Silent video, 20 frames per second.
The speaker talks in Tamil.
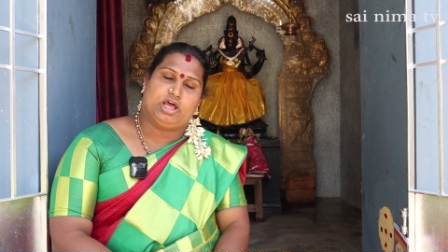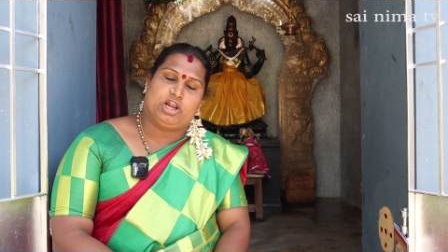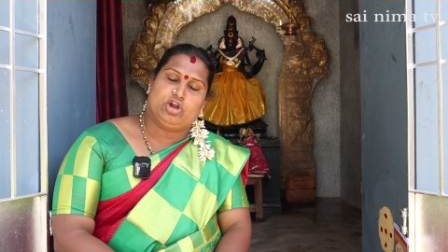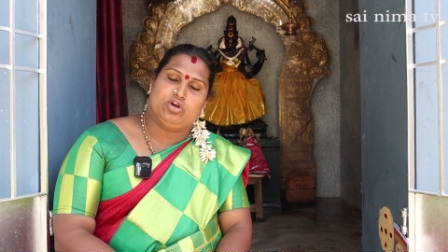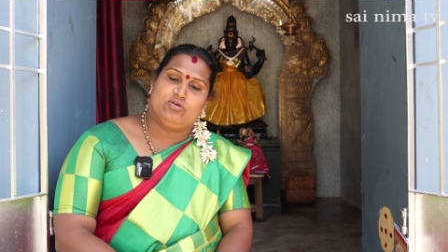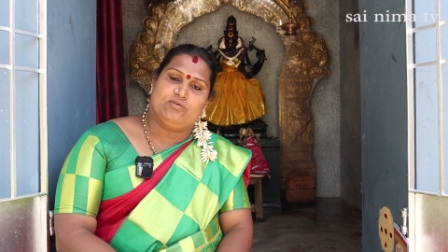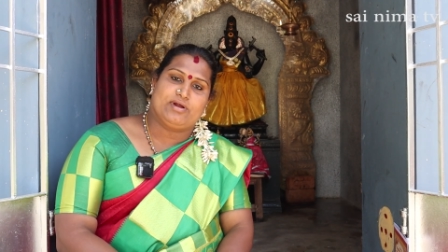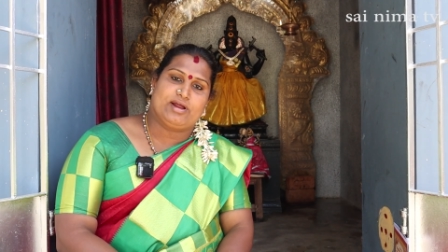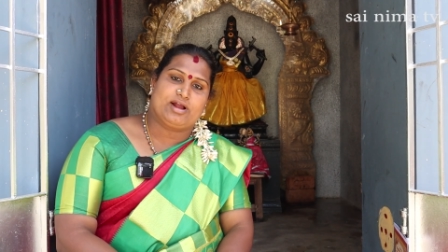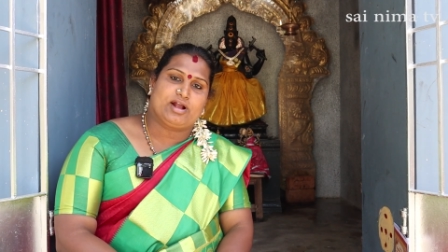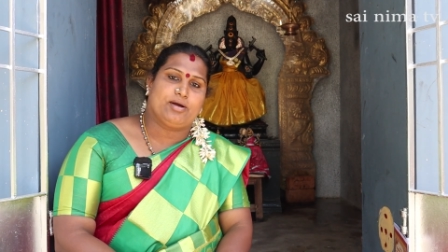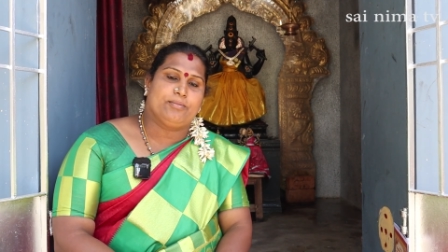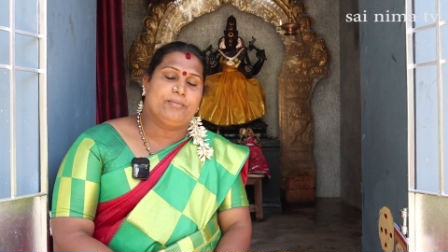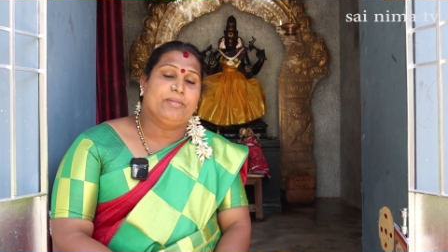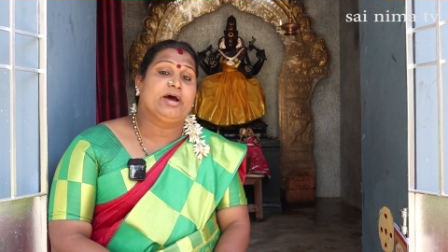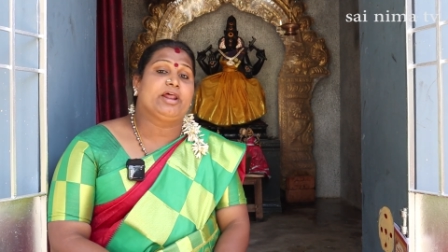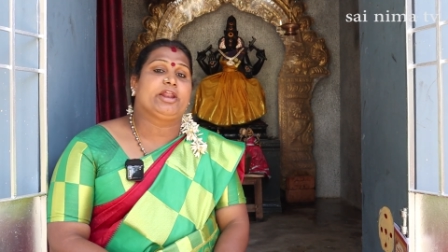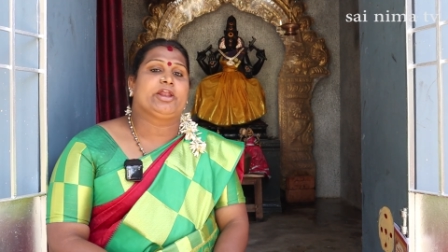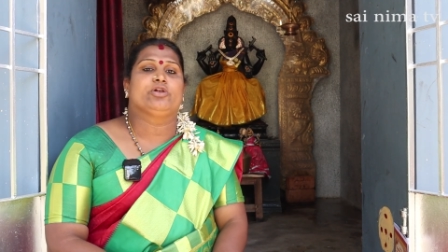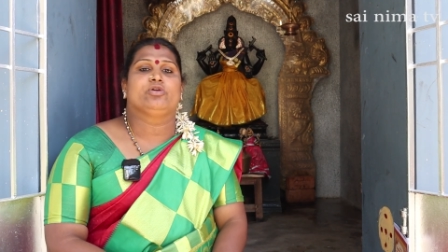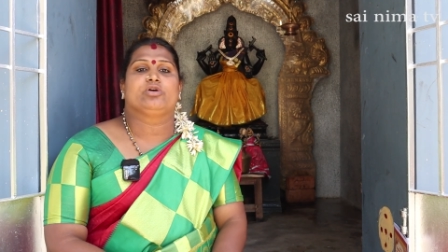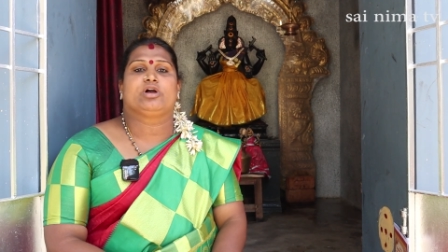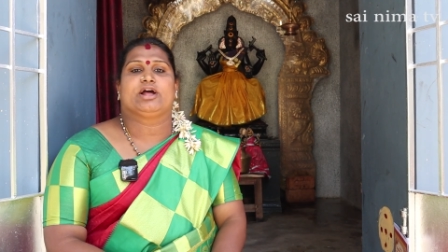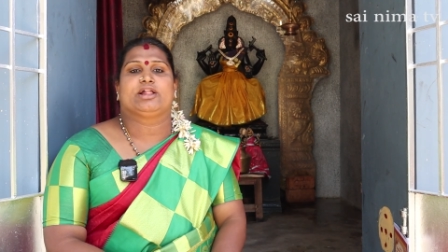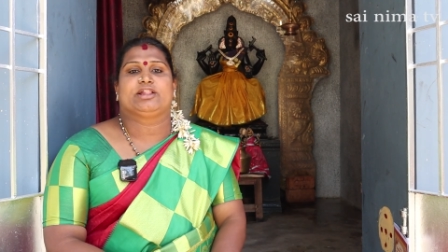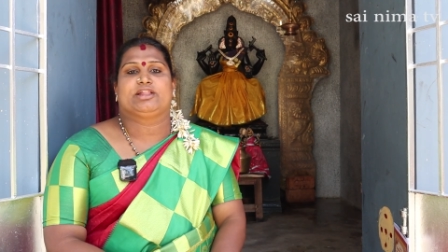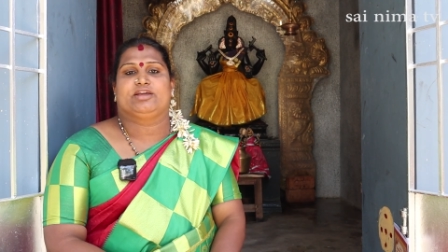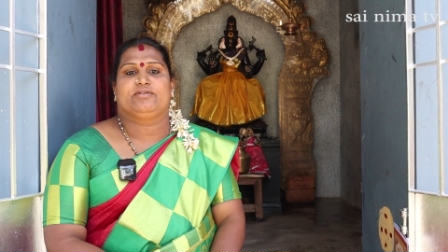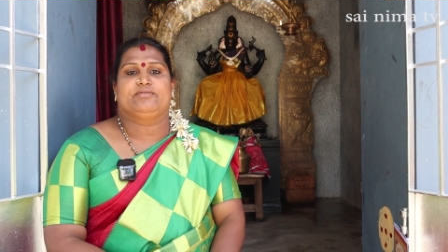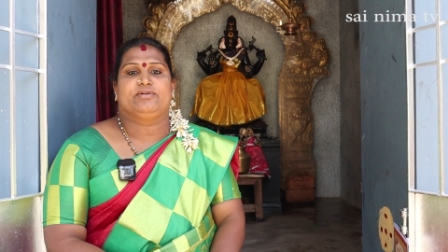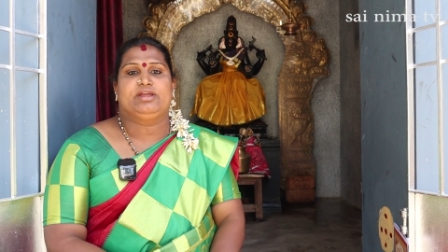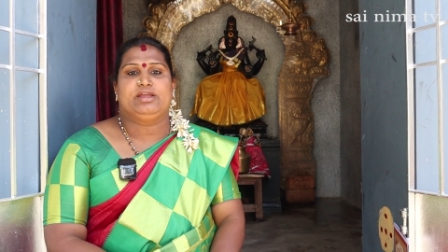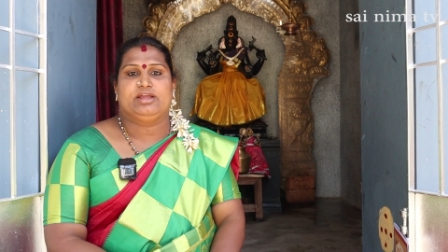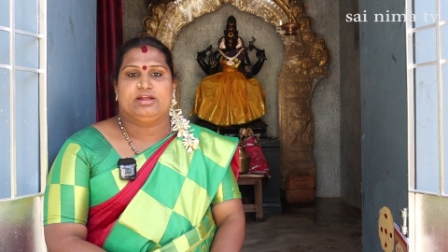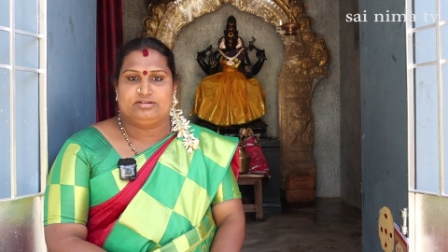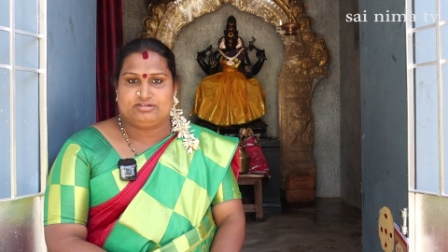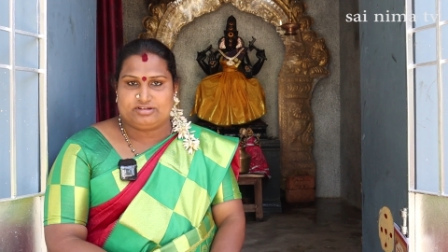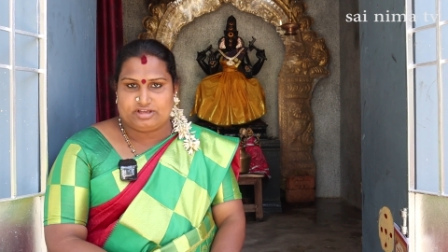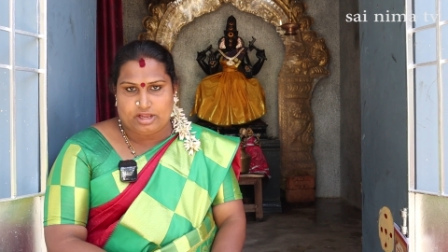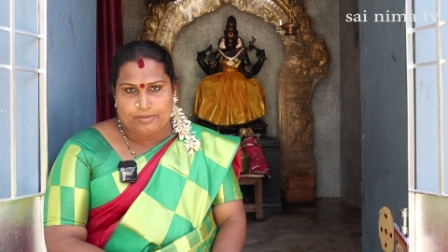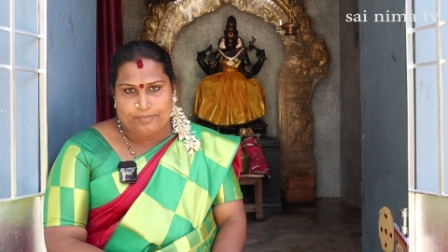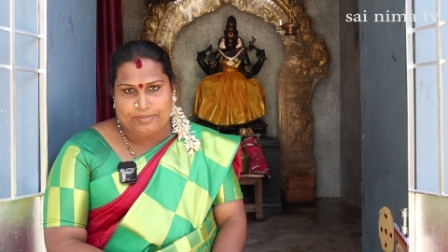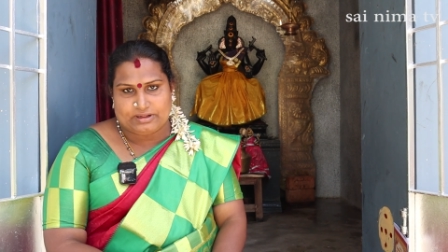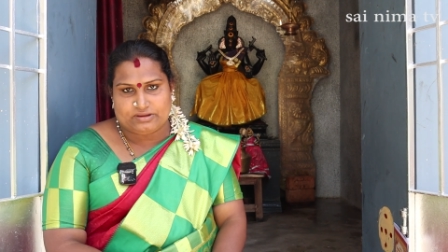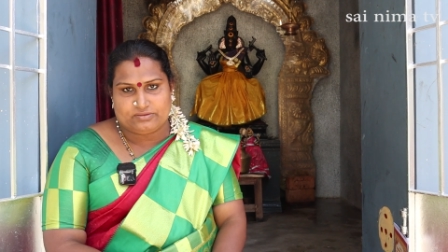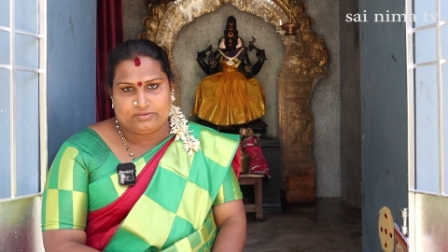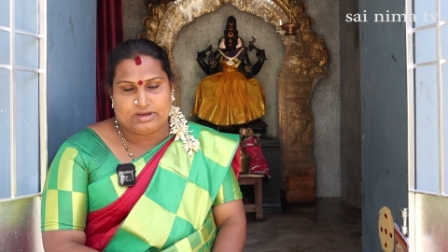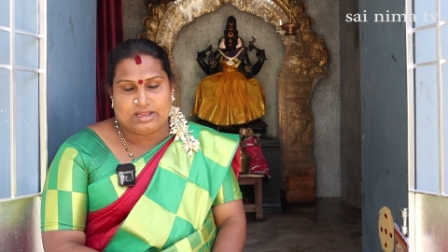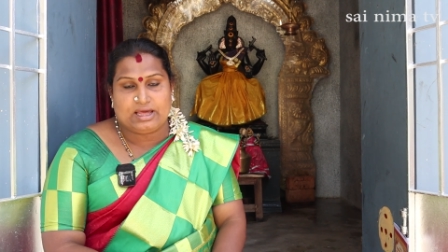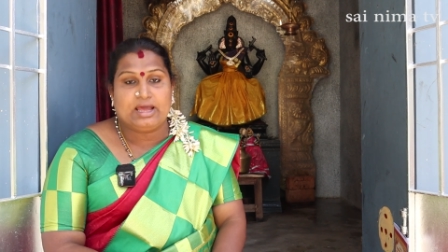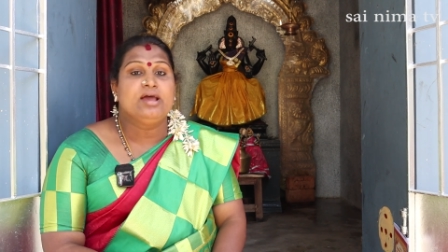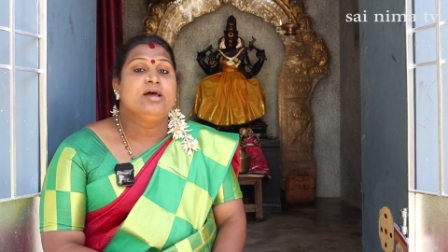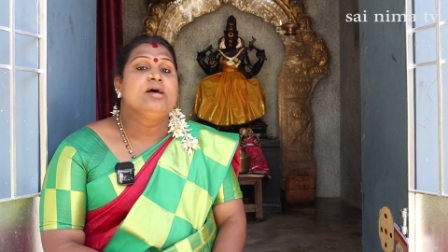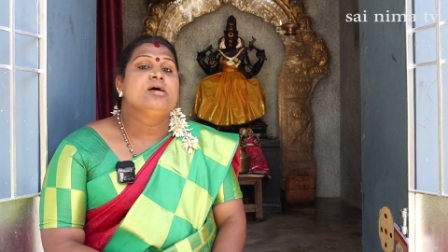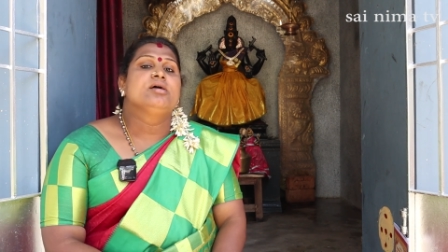அருள்வாக்கம்மா ரேணுகா தேவி இன்றைய பதிவில்